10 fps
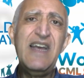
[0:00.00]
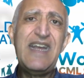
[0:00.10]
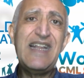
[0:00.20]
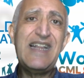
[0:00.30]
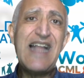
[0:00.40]

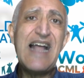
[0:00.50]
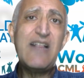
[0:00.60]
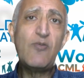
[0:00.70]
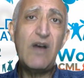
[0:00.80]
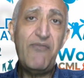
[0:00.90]
che
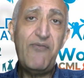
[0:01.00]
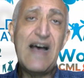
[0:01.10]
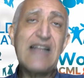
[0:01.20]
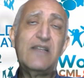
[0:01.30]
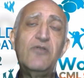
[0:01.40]
tanto ha
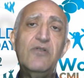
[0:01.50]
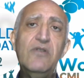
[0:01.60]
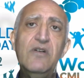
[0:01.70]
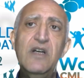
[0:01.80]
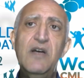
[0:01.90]

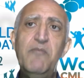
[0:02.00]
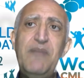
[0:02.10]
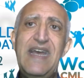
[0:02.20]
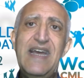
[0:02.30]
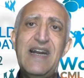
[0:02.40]
fatto
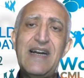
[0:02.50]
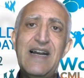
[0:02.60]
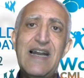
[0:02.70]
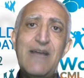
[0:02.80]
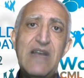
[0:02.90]
per
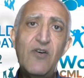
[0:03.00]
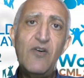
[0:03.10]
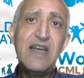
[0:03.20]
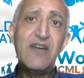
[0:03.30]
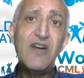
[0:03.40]
la
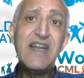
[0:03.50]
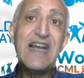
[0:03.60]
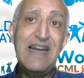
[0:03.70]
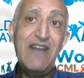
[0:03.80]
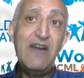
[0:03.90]
mieloide
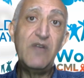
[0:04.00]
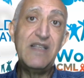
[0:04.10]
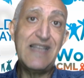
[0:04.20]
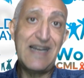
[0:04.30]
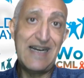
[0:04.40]
cronica a livello
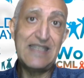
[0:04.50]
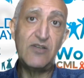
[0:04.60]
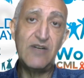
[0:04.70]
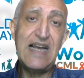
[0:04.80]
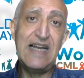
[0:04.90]

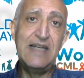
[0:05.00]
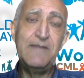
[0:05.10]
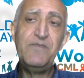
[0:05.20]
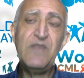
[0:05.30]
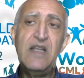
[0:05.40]

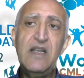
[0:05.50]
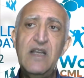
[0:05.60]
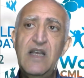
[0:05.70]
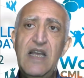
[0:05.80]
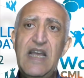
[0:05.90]
internazionale.
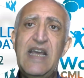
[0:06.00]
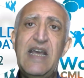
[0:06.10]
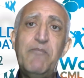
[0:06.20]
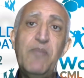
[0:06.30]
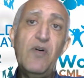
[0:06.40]

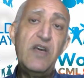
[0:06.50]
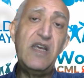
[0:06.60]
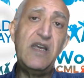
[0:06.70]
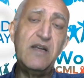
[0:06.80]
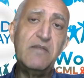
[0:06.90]
E
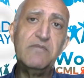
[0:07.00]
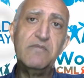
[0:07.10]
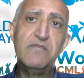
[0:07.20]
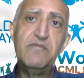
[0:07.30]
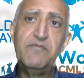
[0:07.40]
poi,
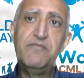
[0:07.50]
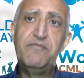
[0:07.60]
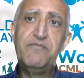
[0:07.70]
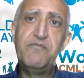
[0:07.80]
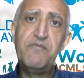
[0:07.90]

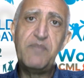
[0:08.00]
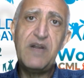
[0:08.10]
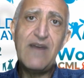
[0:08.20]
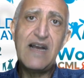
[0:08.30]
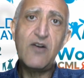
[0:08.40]

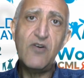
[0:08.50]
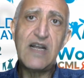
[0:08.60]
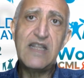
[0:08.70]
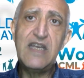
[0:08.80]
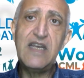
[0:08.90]
prima
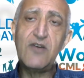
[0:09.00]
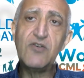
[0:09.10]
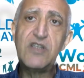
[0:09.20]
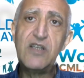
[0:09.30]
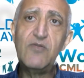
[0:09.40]
ancora di
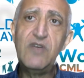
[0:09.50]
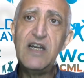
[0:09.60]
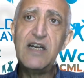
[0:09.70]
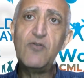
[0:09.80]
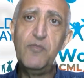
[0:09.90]

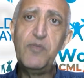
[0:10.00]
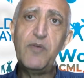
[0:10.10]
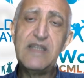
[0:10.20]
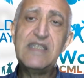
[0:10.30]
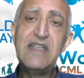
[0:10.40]
costituire il gruppo
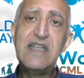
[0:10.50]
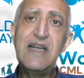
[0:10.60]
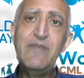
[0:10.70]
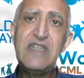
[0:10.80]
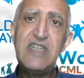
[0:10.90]
paziente
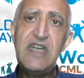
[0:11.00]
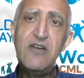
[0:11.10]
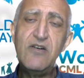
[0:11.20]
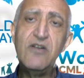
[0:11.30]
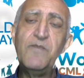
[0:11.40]
LMC,
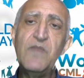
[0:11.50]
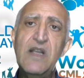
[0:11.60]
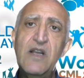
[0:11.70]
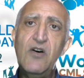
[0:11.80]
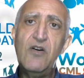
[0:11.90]
io
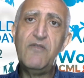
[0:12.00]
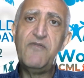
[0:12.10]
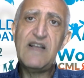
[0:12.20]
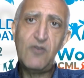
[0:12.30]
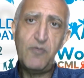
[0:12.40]
ho
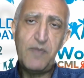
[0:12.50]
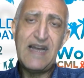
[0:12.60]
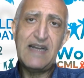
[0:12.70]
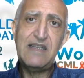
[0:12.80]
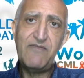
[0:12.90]
fatto
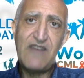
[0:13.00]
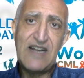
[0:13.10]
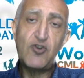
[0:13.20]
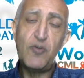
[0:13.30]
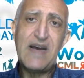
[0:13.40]
parte,
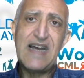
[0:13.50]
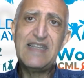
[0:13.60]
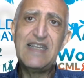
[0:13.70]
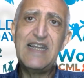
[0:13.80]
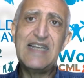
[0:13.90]
faccio
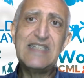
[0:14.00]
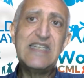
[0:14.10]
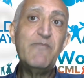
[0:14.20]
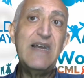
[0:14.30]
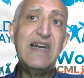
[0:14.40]
parte della
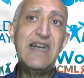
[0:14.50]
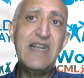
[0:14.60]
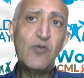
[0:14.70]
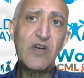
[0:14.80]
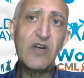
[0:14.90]
CML
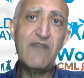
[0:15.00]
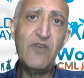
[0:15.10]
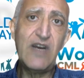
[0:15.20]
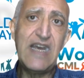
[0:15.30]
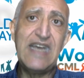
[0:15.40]
Network
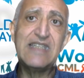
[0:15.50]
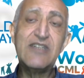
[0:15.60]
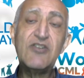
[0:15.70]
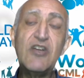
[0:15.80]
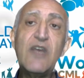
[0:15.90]

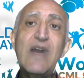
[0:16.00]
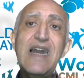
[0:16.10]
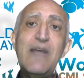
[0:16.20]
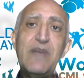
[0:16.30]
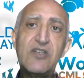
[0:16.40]
Advocates, cioè di
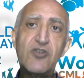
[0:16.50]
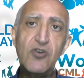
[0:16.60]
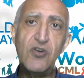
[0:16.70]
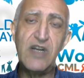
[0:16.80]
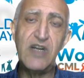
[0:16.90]
quelle
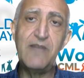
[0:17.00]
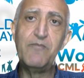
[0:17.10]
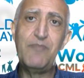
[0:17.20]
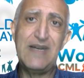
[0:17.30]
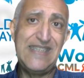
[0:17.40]

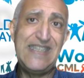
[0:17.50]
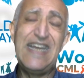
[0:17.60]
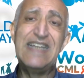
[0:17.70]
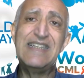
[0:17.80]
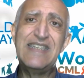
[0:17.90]
persone,
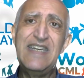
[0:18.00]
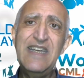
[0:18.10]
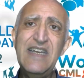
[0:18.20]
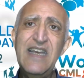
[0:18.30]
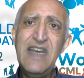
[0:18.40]

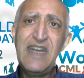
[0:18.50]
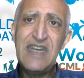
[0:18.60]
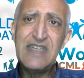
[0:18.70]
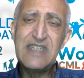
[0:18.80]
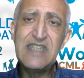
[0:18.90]
pazienti,
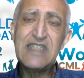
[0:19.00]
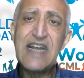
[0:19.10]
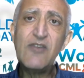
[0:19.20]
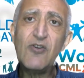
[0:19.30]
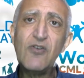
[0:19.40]
che si
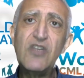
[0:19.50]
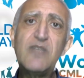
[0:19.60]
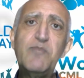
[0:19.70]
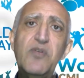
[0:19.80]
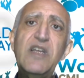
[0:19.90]
rendono
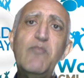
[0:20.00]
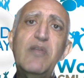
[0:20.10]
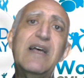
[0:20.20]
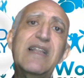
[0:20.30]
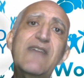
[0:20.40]

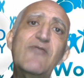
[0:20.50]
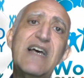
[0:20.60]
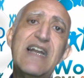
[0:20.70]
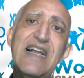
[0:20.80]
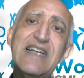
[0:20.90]
disponibili ad
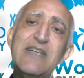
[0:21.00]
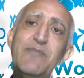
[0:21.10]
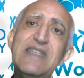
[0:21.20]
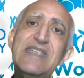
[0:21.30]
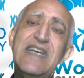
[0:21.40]
aiutare altri
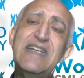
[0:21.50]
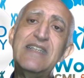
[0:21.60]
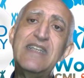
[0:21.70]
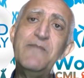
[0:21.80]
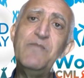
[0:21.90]

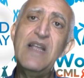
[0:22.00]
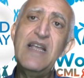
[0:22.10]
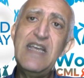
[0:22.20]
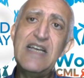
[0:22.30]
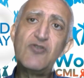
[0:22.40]
pazienti
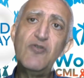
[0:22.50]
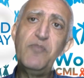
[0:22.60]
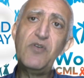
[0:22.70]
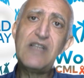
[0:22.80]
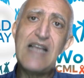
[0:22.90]
e a
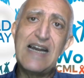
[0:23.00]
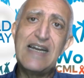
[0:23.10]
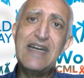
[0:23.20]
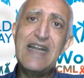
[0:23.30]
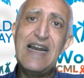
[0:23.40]

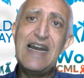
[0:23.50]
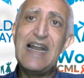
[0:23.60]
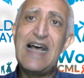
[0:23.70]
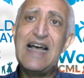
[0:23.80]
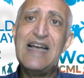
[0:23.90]
supportarli
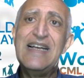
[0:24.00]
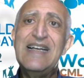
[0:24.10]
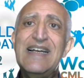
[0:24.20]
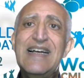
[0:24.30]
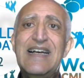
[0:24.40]
nella
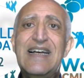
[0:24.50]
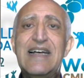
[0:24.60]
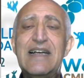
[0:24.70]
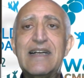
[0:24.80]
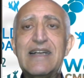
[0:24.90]

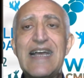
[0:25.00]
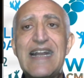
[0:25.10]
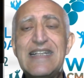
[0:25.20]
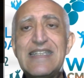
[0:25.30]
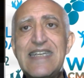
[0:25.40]
eh,
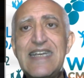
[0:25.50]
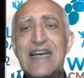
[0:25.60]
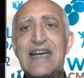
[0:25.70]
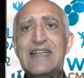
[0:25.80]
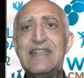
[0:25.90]

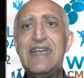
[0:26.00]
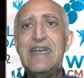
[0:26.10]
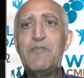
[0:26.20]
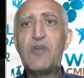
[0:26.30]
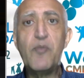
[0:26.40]
garanzia
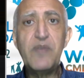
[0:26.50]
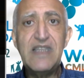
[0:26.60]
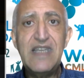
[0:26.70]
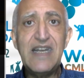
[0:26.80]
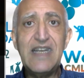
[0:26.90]
dei propri
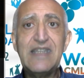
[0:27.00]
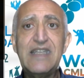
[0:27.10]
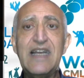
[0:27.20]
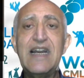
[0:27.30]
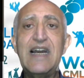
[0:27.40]

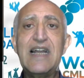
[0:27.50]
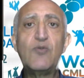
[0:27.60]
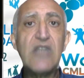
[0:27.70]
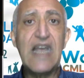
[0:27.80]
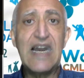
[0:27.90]
diritti e nella
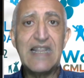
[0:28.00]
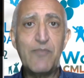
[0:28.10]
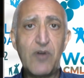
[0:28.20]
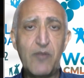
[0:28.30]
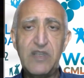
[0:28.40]
tutela dei
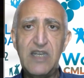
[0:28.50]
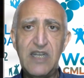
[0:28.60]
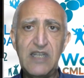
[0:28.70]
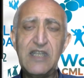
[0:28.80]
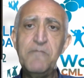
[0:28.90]
propri
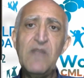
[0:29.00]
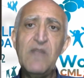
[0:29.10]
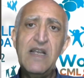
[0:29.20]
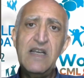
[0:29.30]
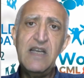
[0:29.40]
diritti.
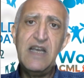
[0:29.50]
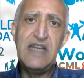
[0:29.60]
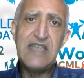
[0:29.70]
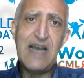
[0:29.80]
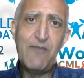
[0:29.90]

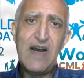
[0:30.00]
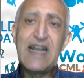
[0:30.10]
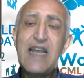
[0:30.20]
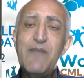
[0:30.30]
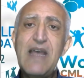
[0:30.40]
E siamo
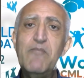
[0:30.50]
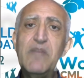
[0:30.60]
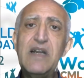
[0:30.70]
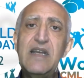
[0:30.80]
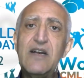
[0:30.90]
anche
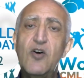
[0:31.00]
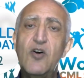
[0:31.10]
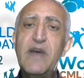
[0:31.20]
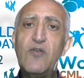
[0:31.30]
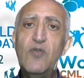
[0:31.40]
membri
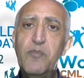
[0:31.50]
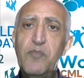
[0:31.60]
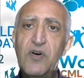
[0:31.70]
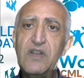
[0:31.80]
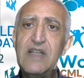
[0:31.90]
come
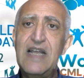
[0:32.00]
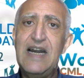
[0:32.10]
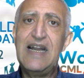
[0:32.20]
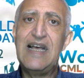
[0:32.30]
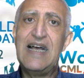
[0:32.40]
gruppo
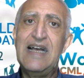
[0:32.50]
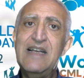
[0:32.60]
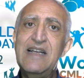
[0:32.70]
della